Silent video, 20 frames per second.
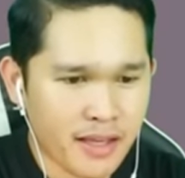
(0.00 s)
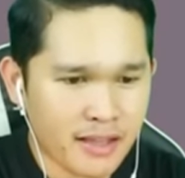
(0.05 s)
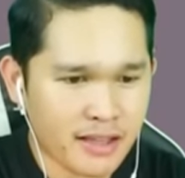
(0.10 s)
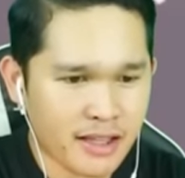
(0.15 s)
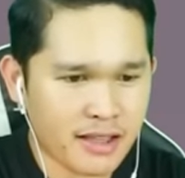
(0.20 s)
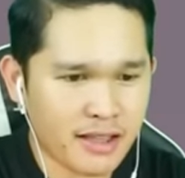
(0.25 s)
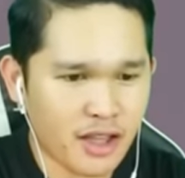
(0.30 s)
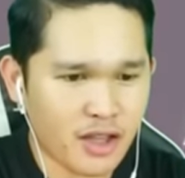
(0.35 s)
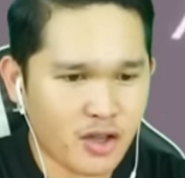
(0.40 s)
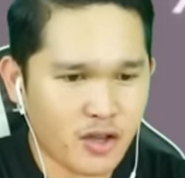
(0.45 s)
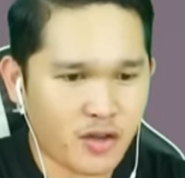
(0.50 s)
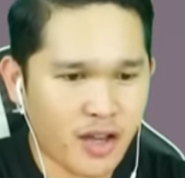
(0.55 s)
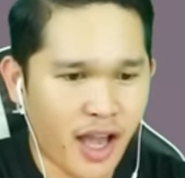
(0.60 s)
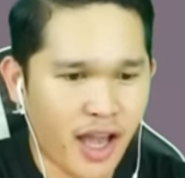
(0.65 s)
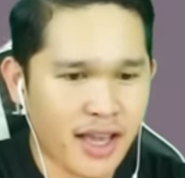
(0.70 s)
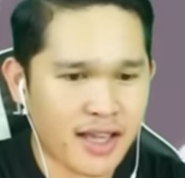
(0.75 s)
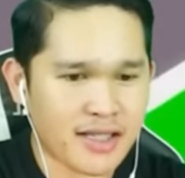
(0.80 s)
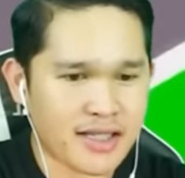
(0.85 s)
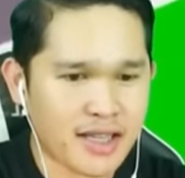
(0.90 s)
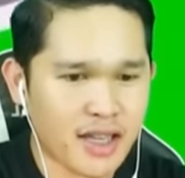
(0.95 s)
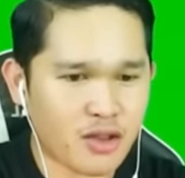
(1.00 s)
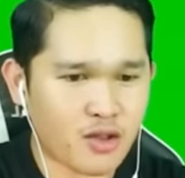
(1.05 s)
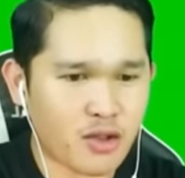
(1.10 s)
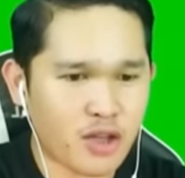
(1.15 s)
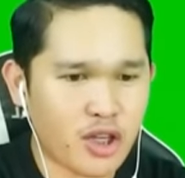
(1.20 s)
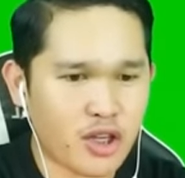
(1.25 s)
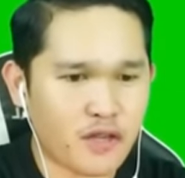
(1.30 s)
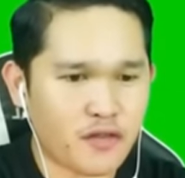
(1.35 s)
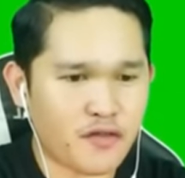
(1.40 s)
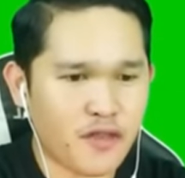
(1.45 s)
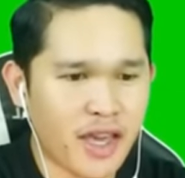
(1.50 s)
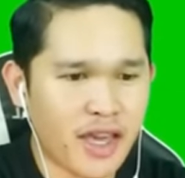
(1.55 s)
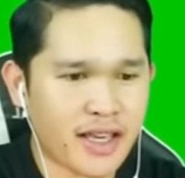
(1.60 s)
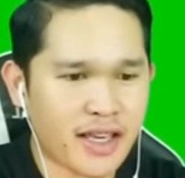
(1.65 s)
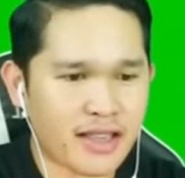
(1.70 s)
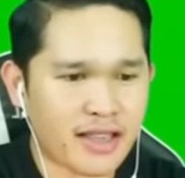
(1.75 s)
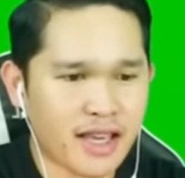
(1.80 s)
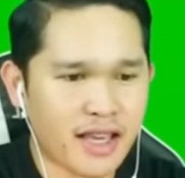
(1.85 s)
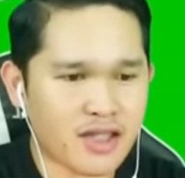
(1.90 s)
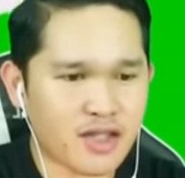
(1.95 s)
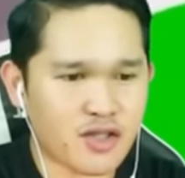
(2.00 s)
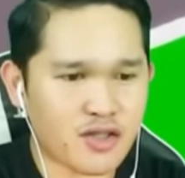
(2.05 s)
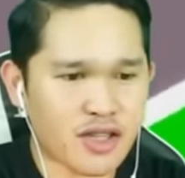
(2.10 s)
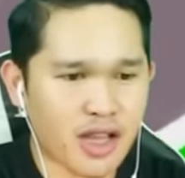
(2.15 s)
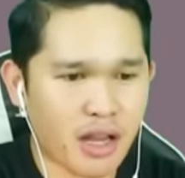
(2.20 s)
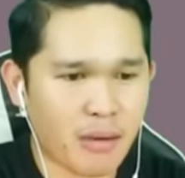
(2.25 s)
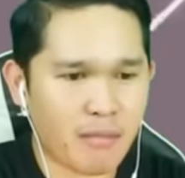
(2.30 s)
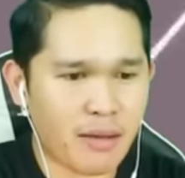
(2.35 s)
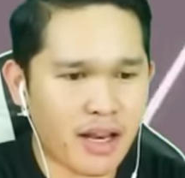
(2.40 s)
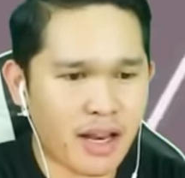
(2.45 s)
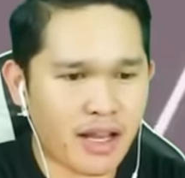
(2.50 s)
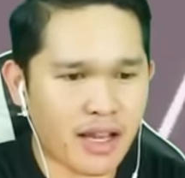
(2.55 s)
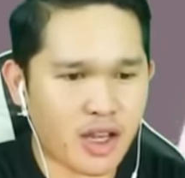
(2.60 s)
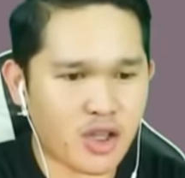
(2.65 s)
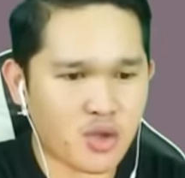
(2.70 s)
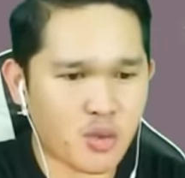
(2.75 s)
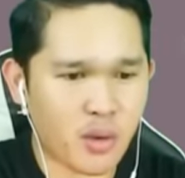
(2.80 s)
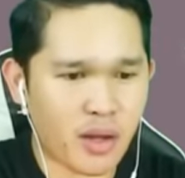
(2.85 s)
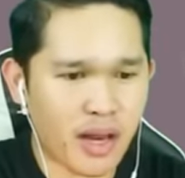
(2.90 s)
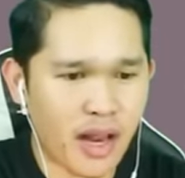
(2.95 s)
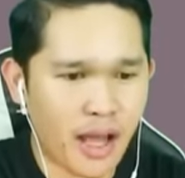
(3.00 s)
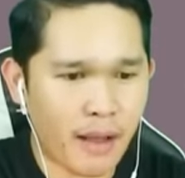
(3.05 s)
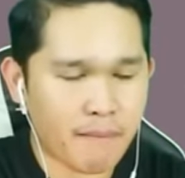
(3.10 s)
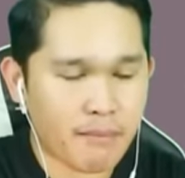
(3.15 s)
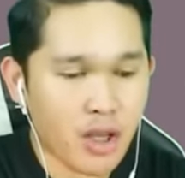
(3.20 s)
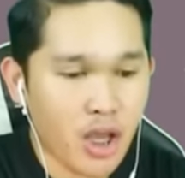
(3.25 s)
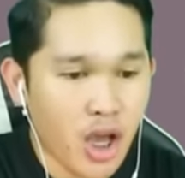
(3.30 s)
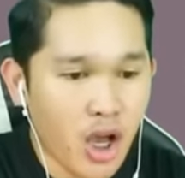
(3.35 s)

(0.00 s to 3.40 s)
Tignan nyo, guys. Ito na yung vacant, case, Yung sa kabila, guys, wala.